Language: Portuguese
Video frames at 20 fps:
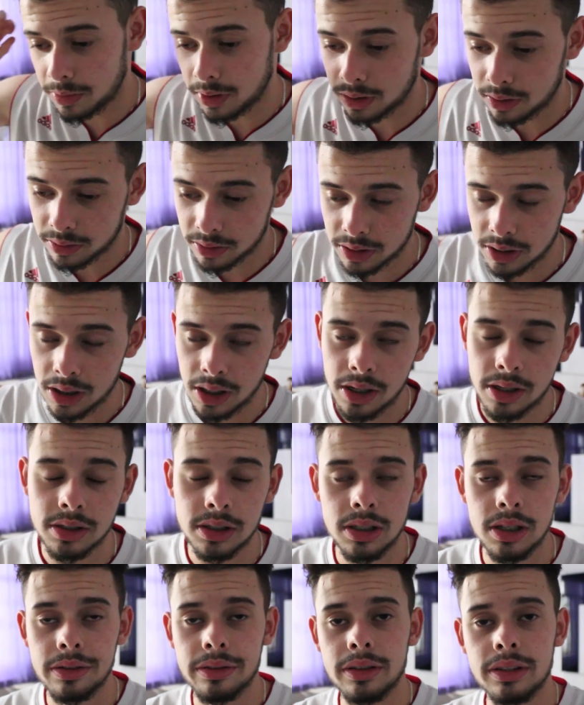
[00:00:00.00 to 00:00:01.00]
mano.
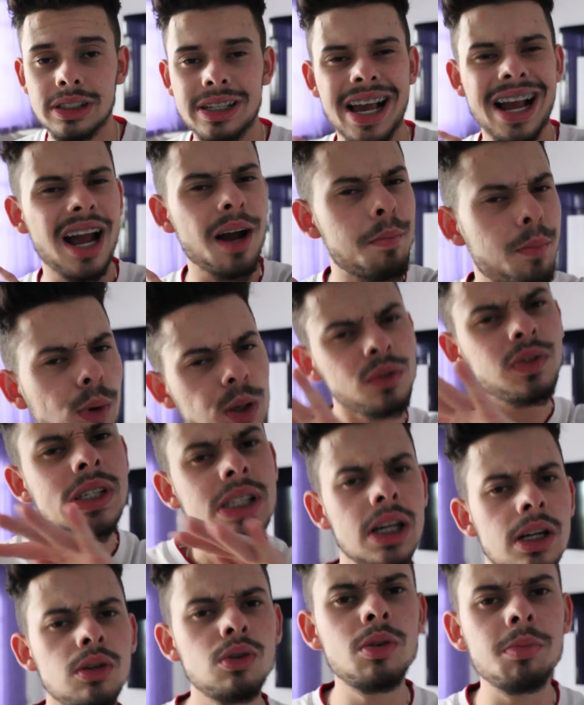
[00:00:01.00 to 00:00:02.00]
Você acabou de
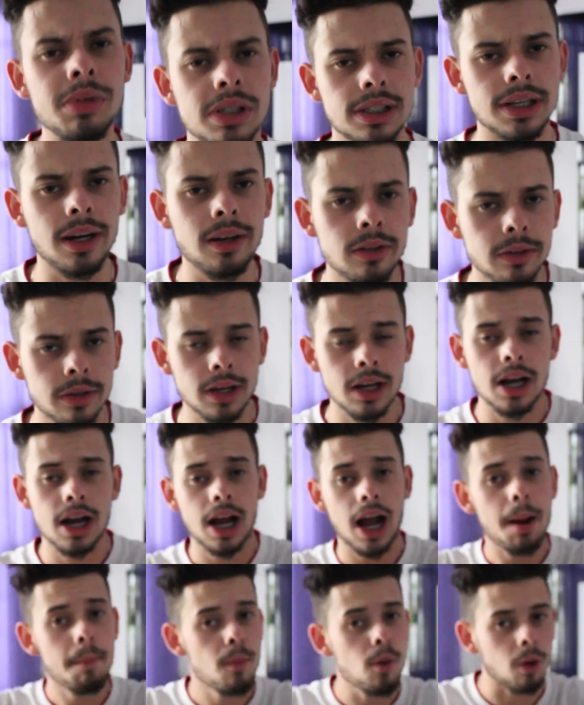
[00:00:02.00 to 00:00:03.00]
fazer ele dormir, certo?
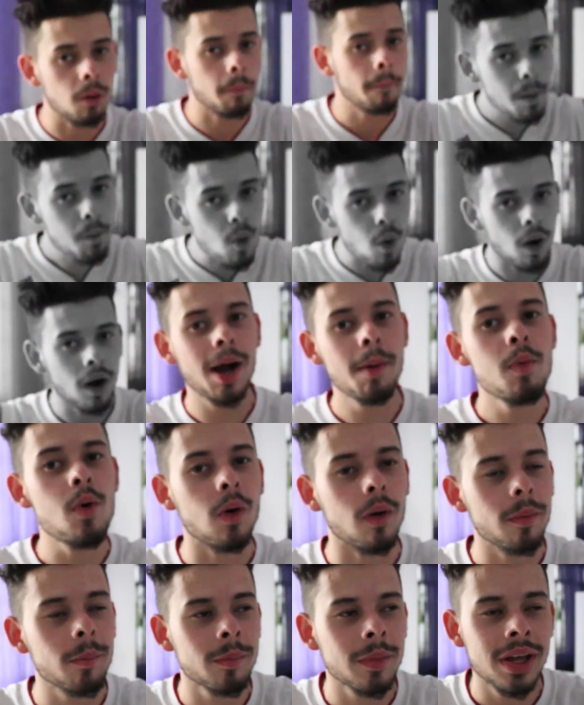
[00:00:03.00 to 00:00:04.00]
Acabou, acabou,
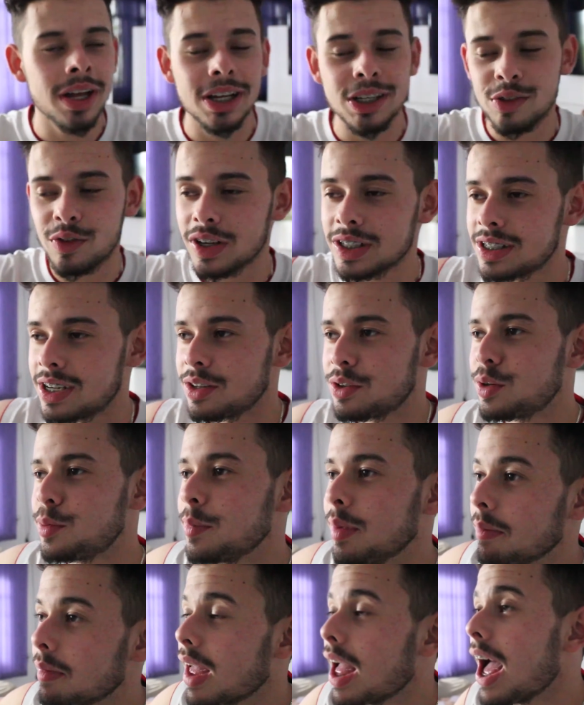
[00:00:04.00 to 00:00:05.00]
acabou de fazer ele
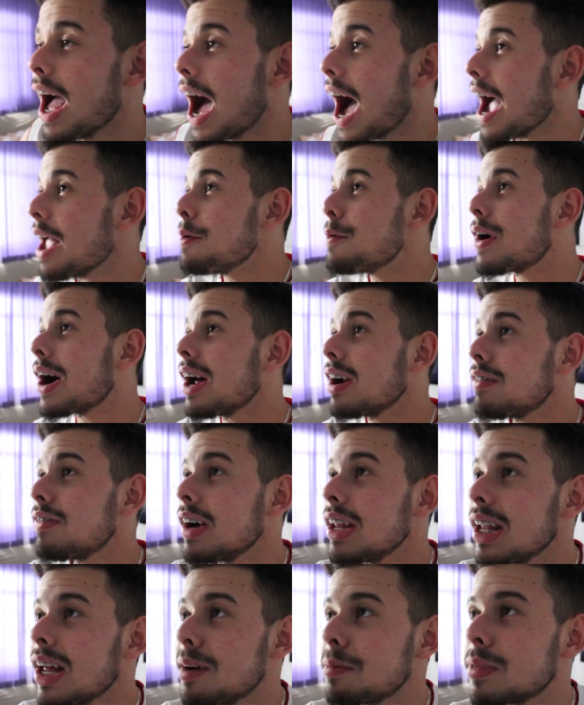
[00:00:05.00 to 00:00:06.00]
dormir. Aí o cara
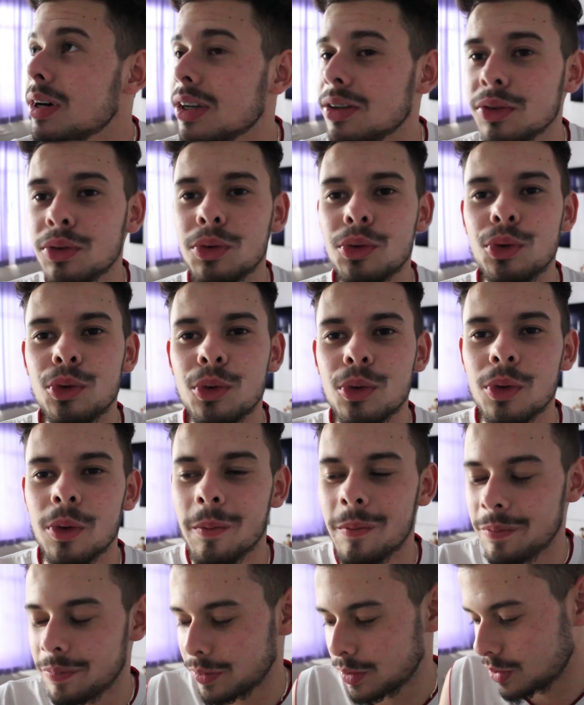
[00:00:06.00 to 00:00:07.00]
vai lá, mano,
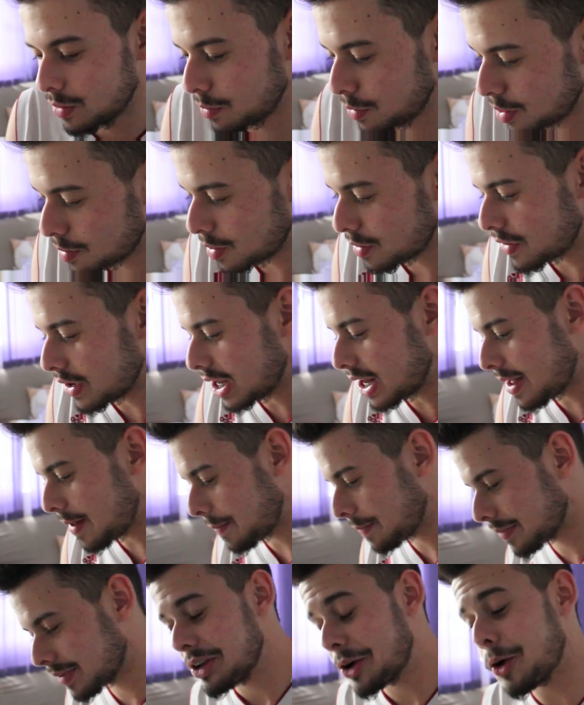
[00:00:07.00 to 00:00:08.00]
o meu irmão vai
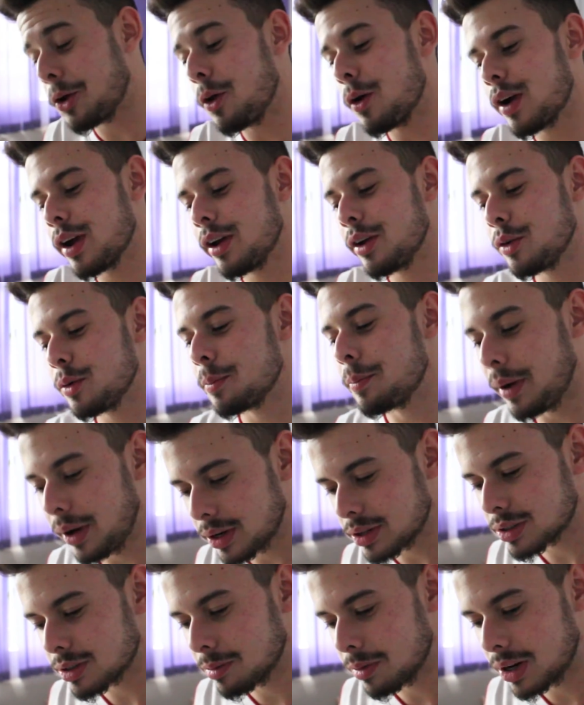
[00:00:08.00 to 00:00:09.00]
lá, você coloca ele no
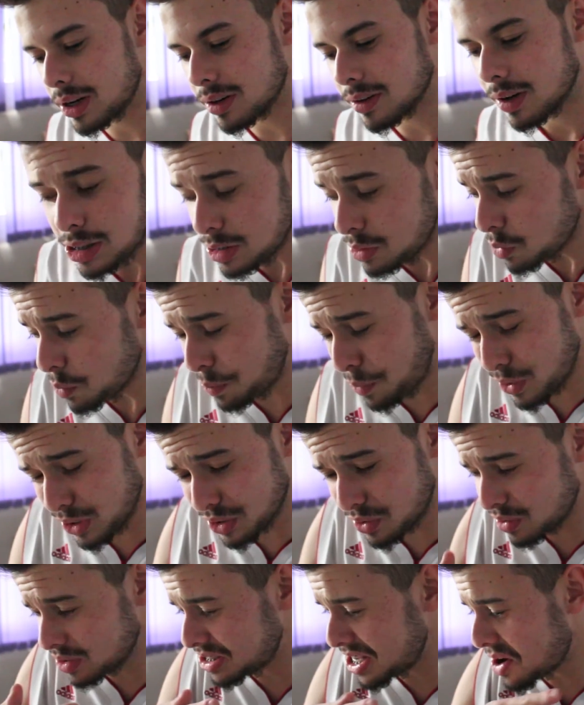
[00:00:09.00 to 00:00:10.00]
berço, mano. Isso não
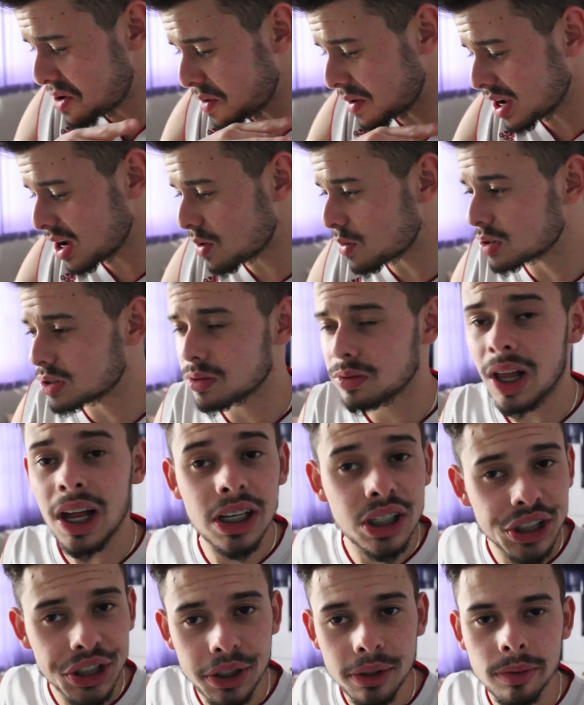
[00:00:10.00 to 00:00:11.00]
pode acontecer qualquer coisa, um
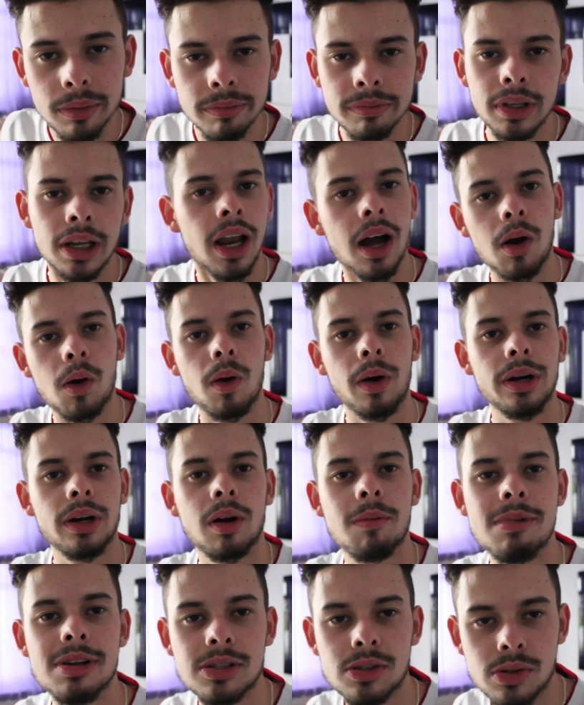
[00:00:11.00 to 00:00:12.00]
latido. Ele acorda,
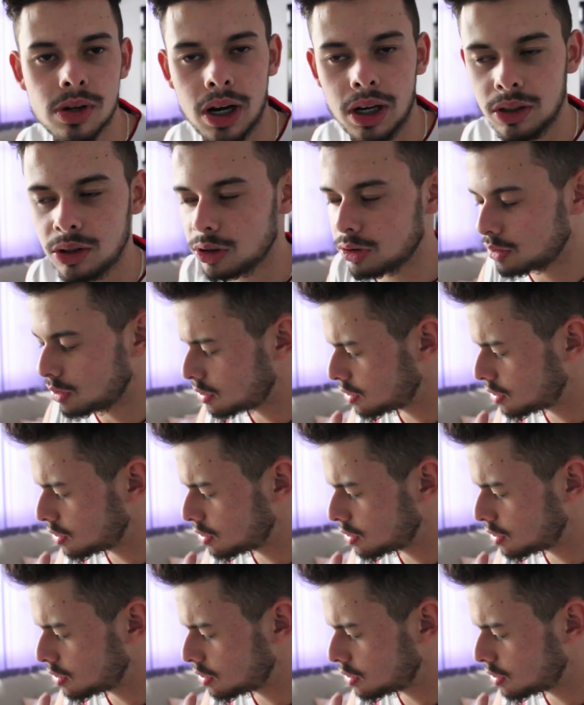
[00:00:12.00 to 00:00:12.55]
começa a chorar de novo.